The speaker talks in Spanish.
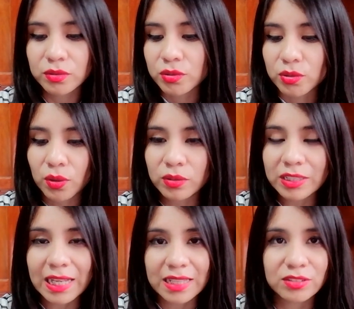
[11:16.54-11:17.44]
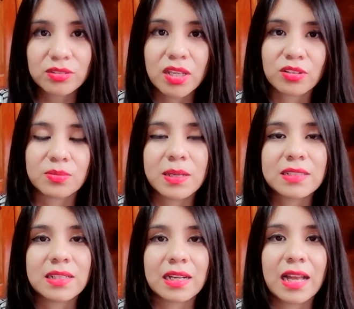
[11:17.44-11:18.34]
son casos que nos van
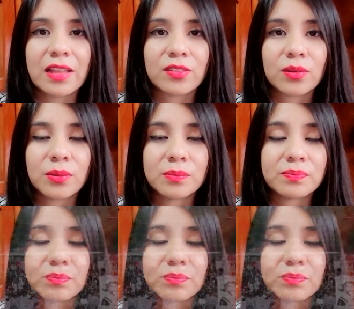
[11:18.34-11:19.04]
acercando,